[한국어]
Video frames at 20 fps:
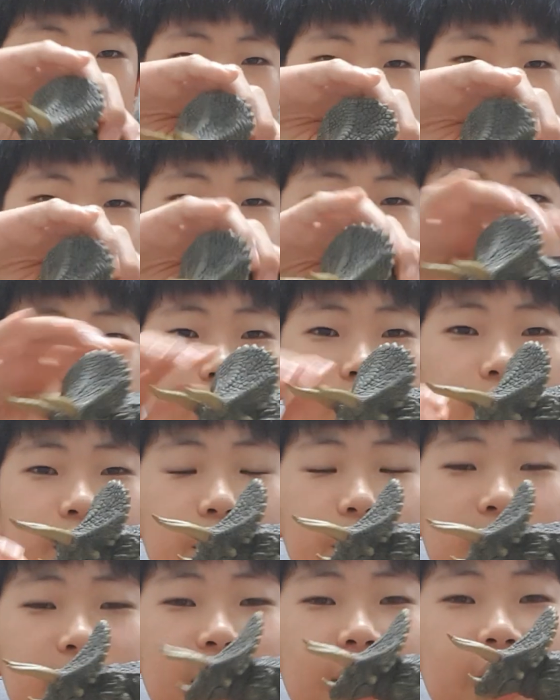이 친구는
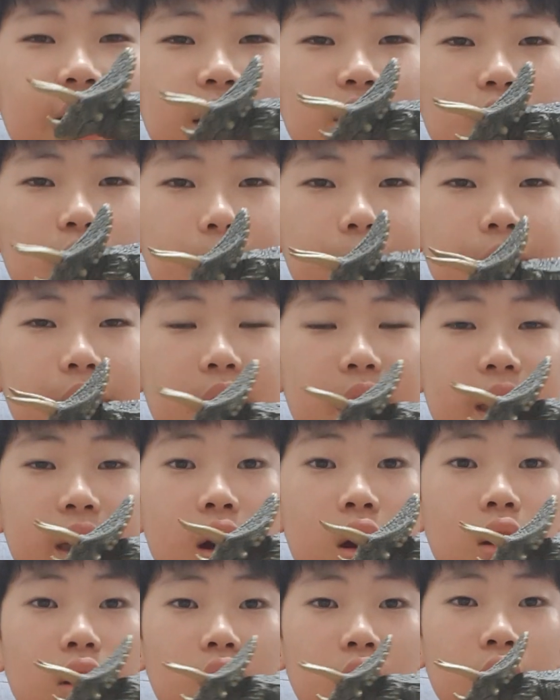
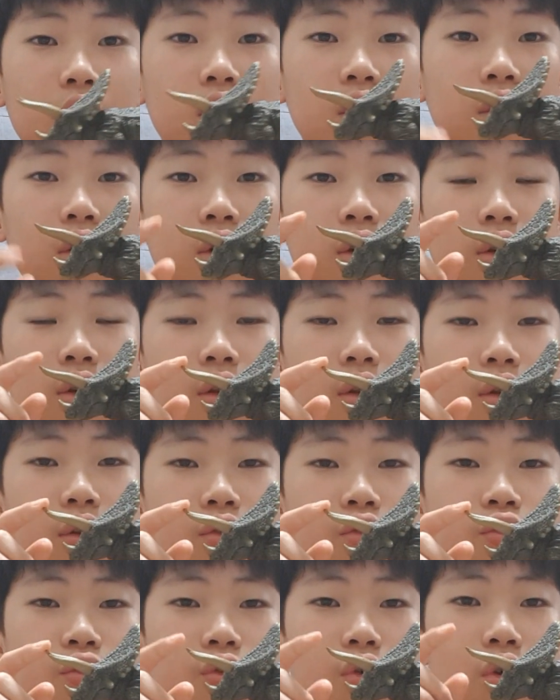트리케라톱스예요.
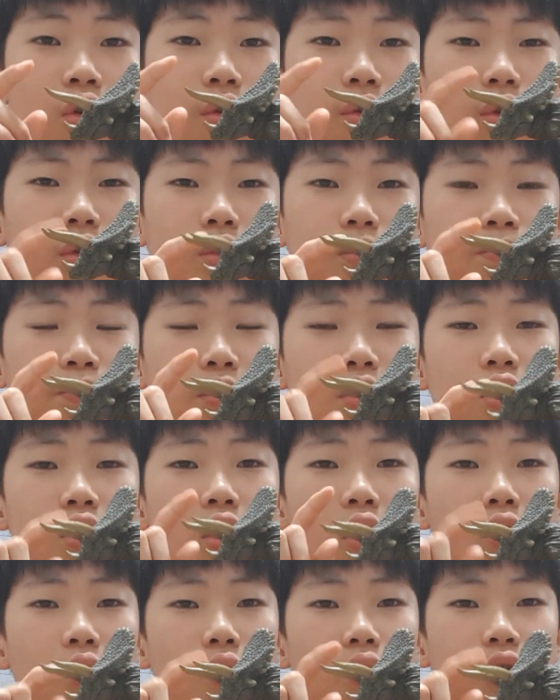주로
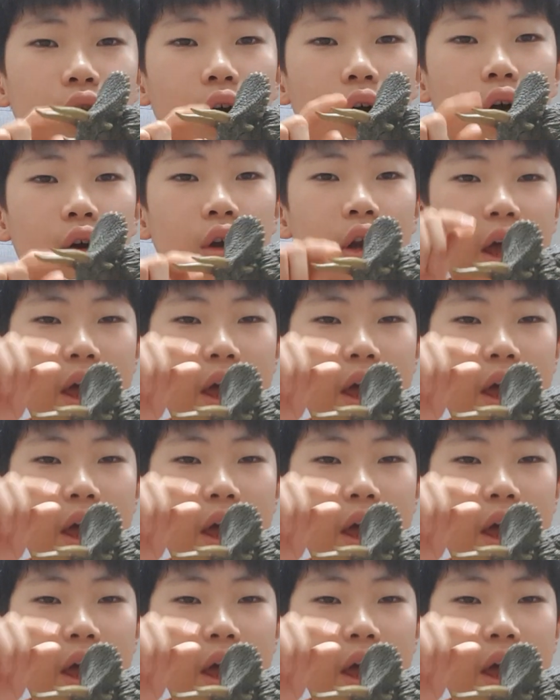뿔로 공격을